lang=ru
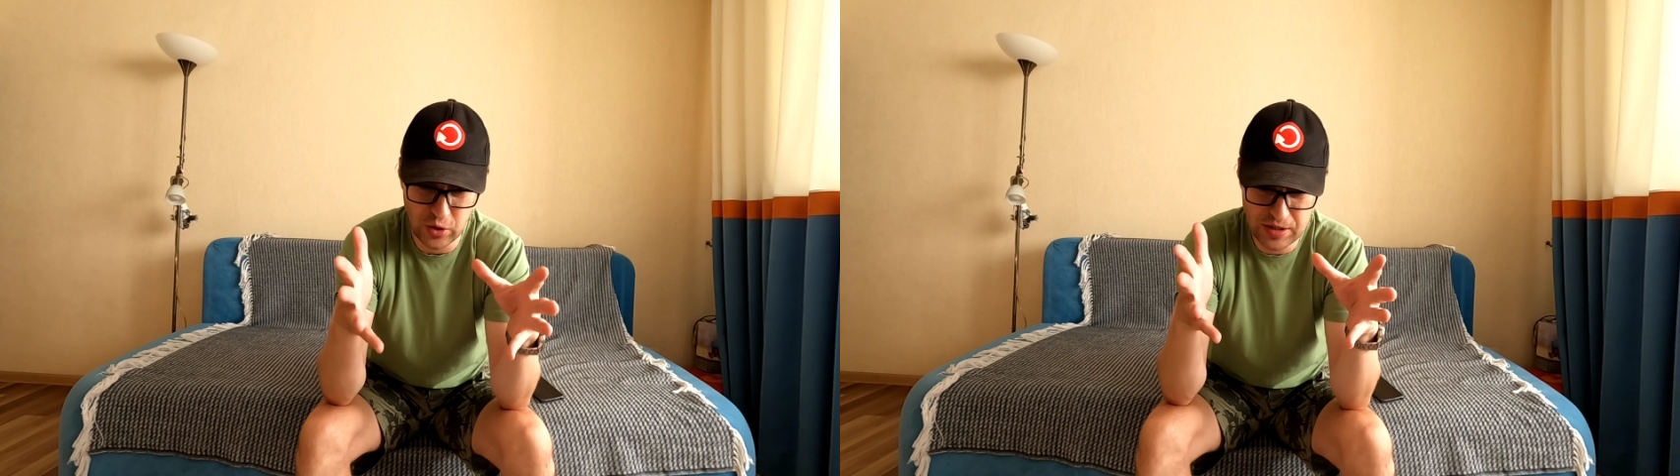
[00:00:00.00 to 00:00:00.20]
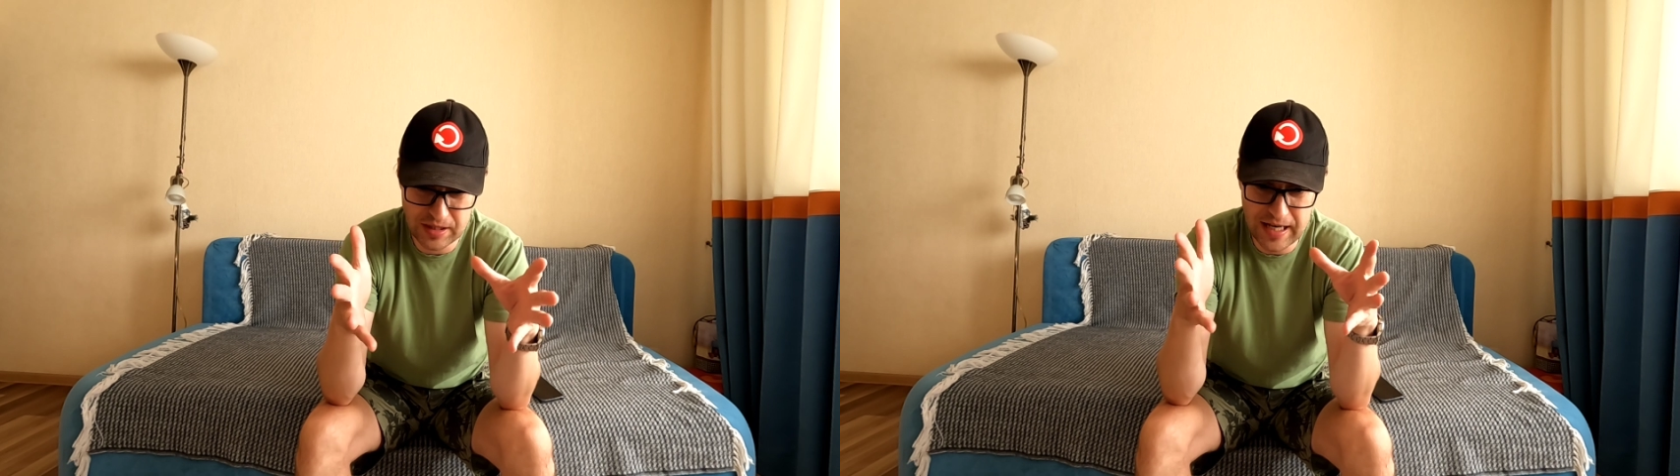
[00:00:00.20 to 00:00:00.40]

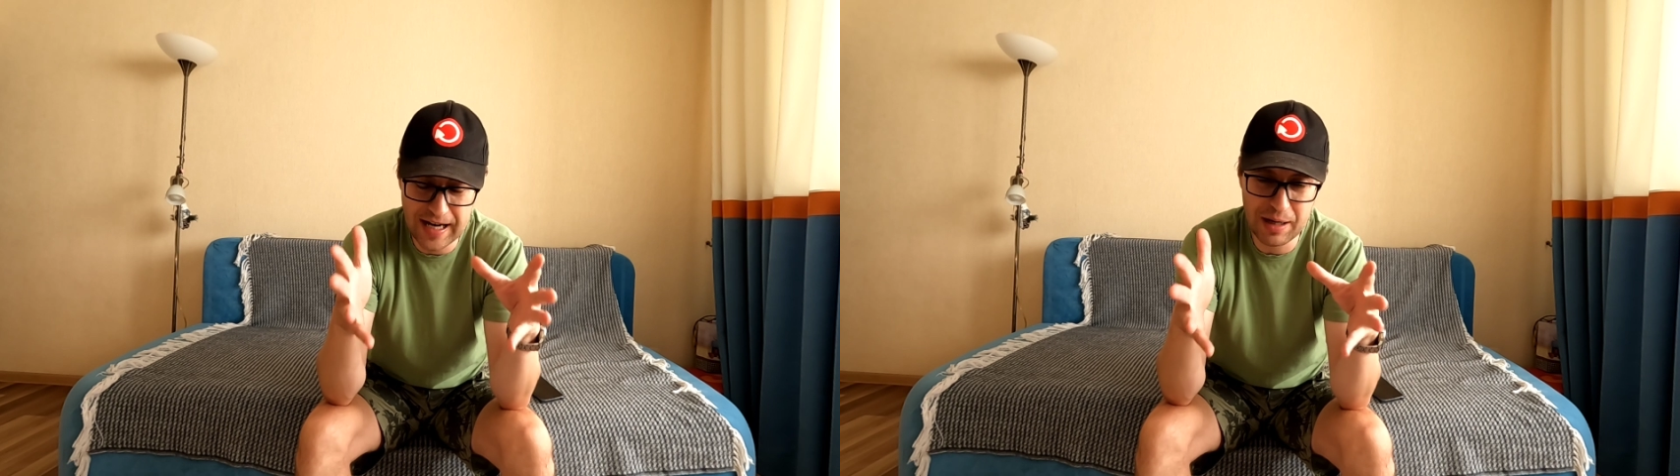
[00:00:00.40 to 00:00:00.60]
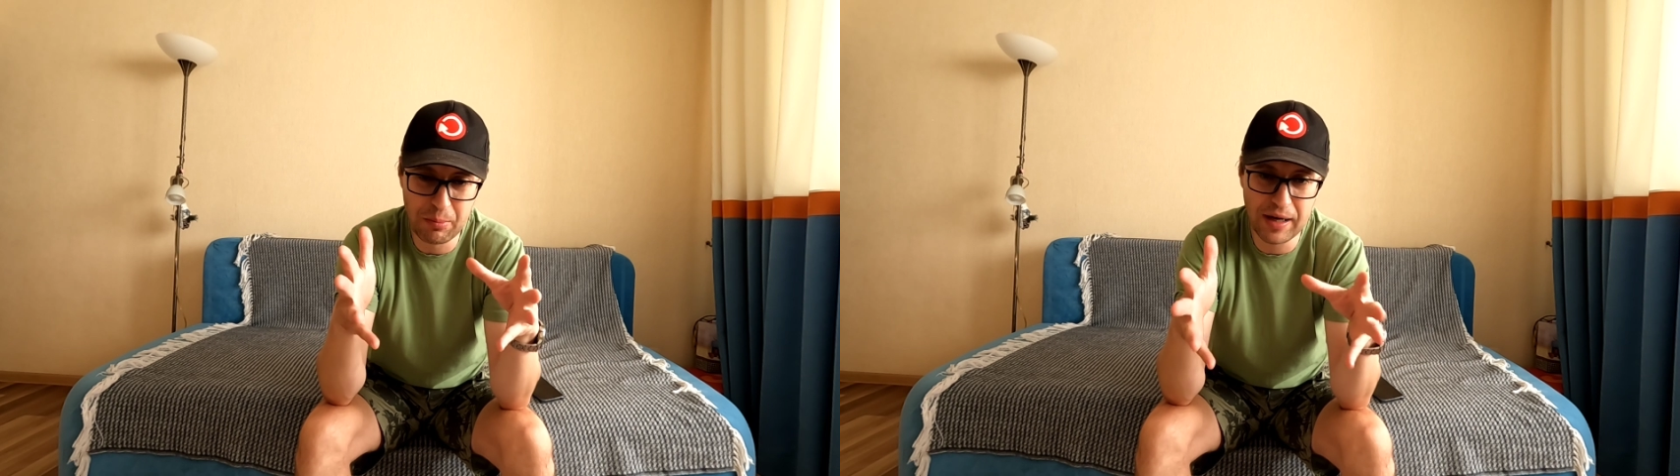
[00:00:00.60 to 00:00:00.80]
То есть
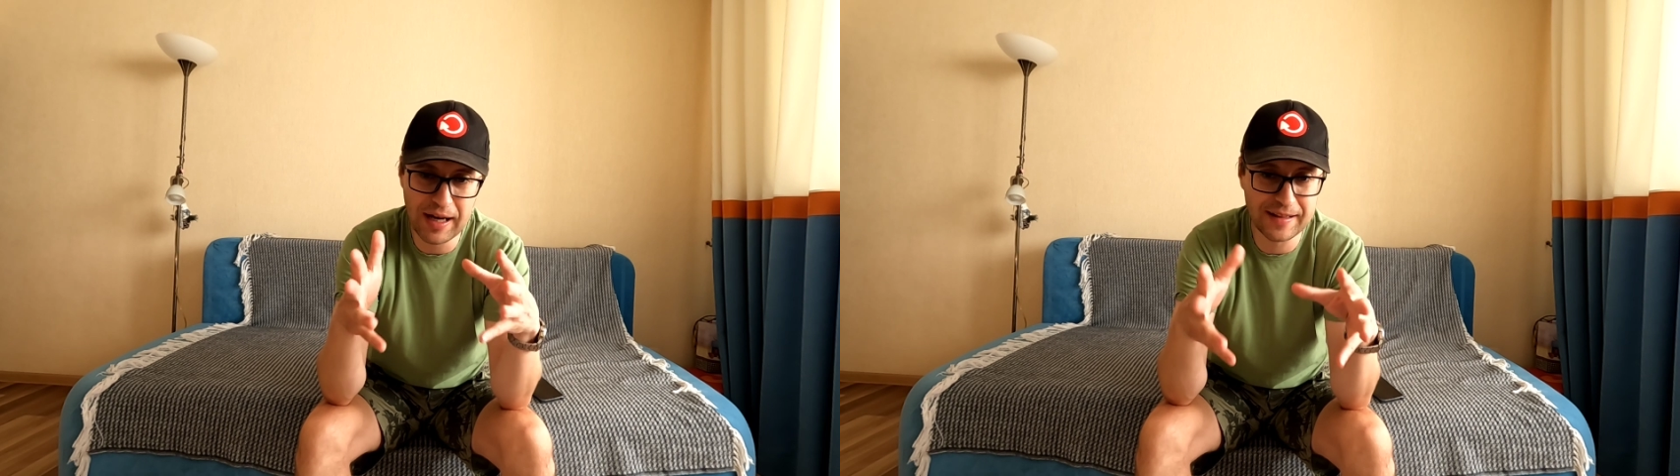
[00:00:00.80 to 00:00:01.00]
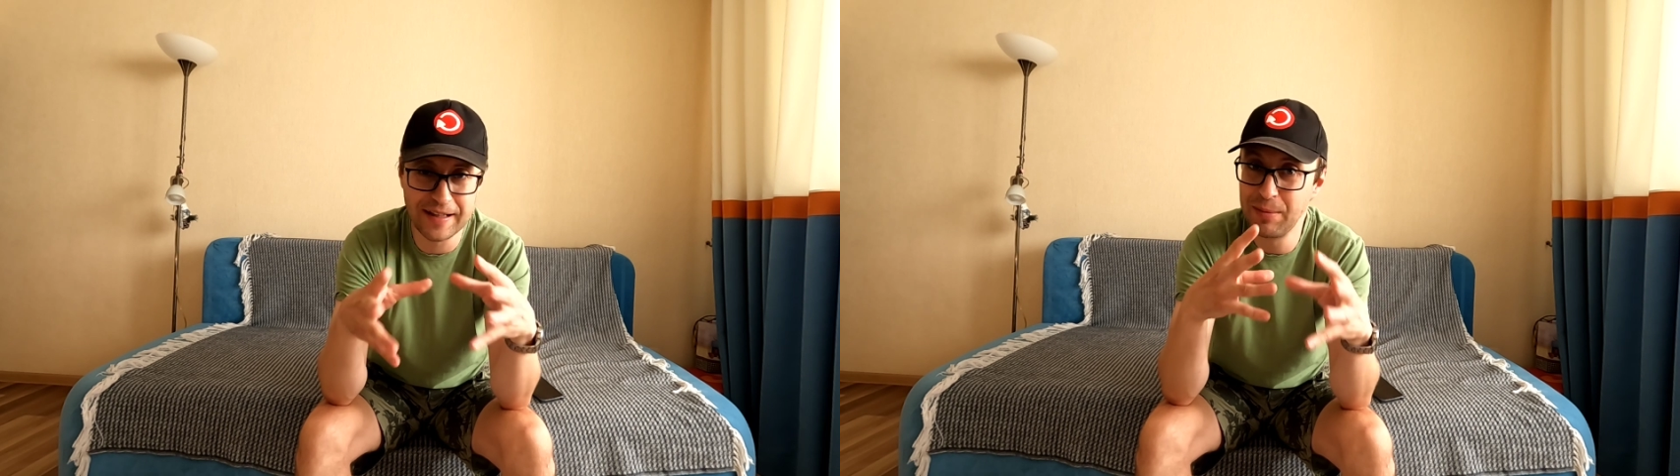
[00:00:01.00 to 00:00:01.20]
якобы
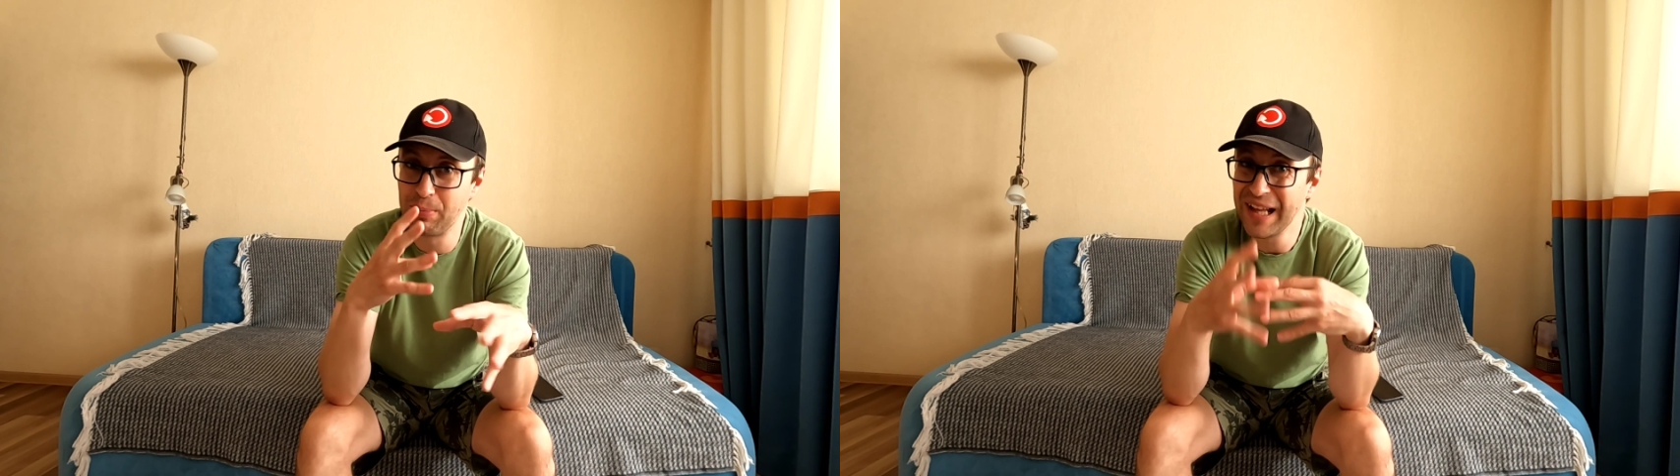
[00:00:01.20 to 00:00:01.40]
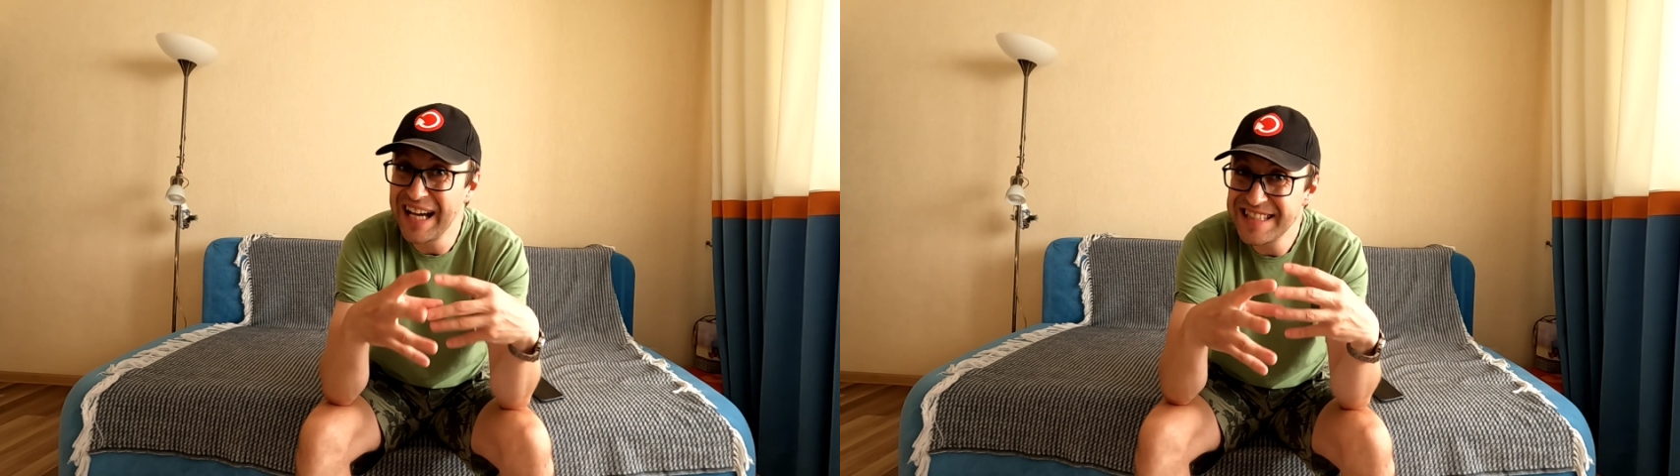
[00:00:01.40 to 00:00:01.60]
это не
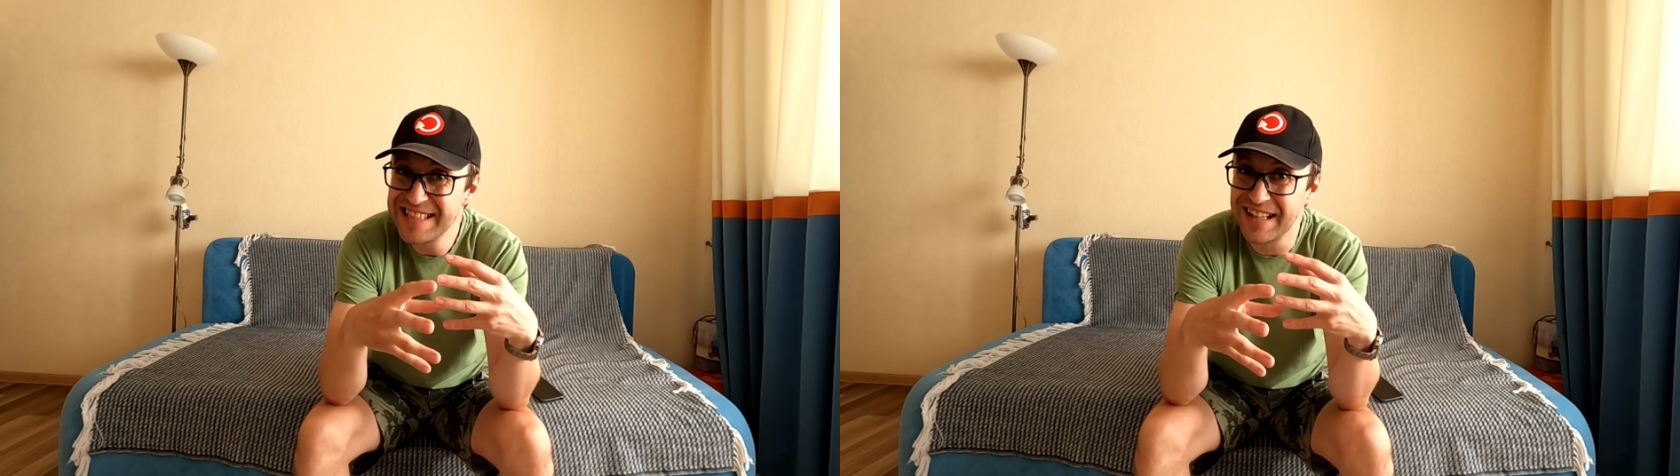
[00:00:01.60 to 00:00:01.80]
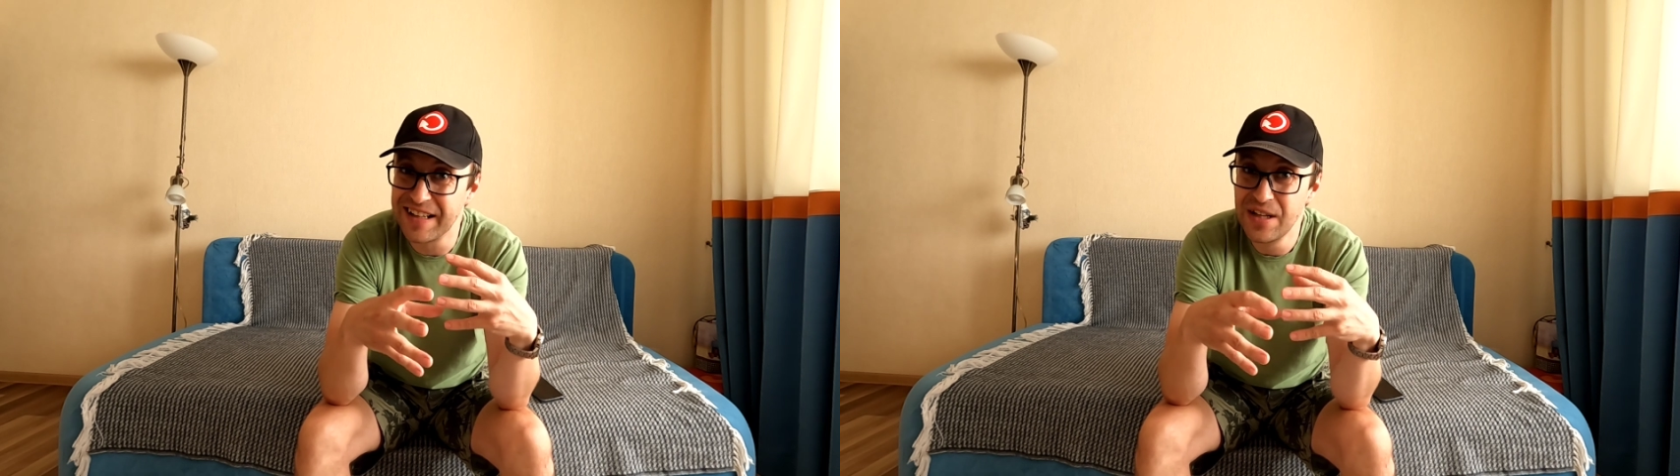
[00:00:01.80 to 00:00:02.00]

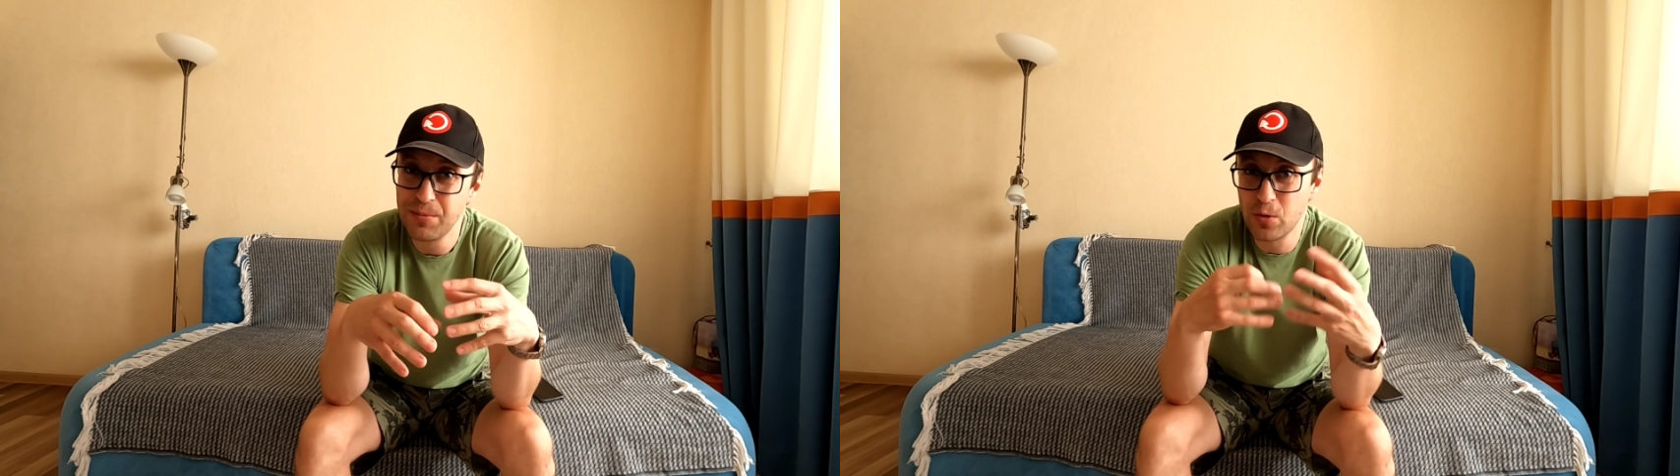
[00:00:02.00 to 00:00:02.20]
пластик,